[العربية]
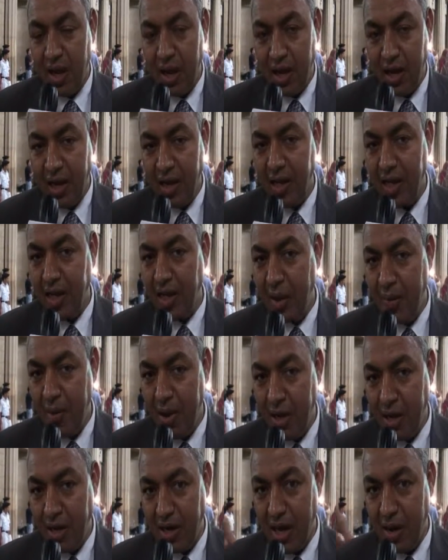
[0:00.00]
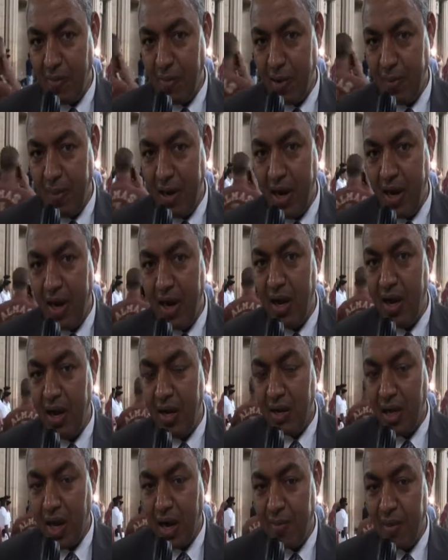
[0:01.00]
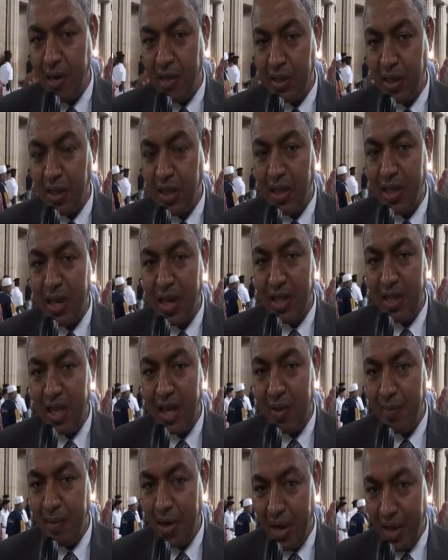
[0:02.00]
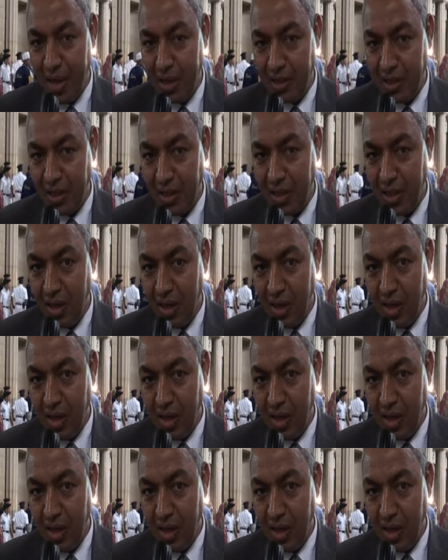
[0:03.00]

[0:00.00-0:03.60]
علينا جميعا أن نقبل بها طالما ارتضينا العدالة منهاجا